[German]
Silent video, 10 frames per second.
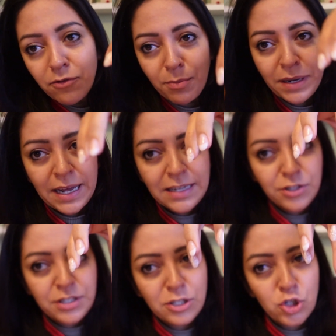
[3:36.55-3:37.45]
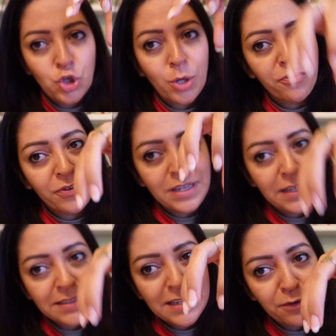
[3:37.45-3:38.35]
wo man halt solche
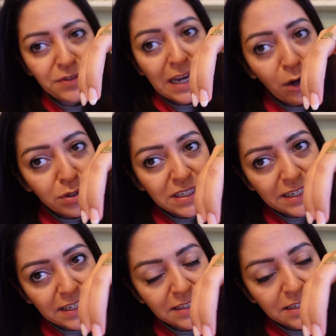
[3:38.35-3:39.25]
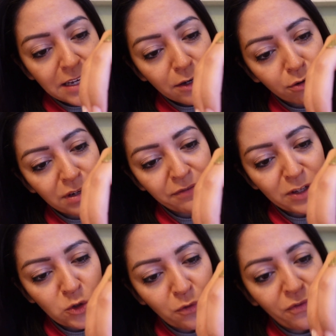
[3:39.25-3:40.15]
Schröpfgläser auf die Haut kriegt und dann
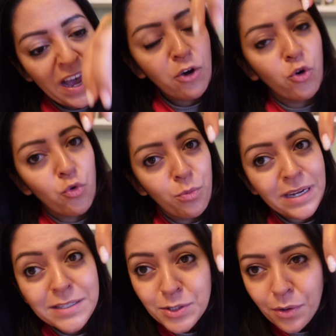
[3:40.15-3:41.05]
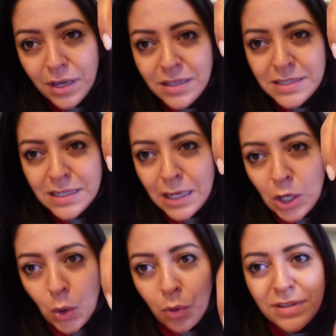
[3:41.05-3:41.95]
wird so ein Vakuum erzeugt
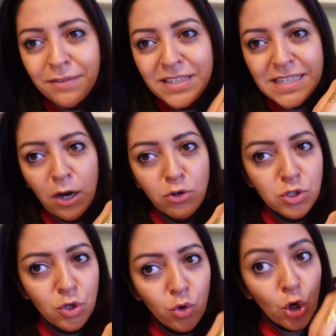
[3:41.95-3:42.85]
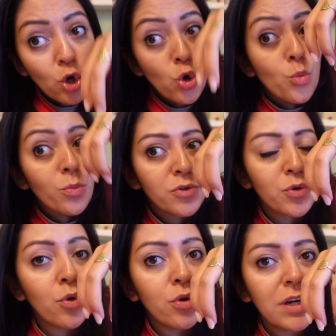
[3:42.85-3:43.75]
und dann wird die Haut so,
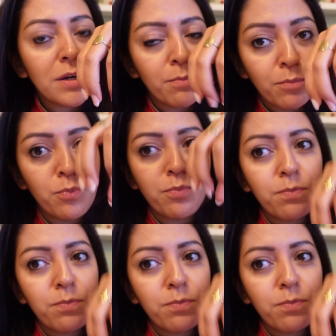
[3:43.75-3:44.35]
so hochgebildet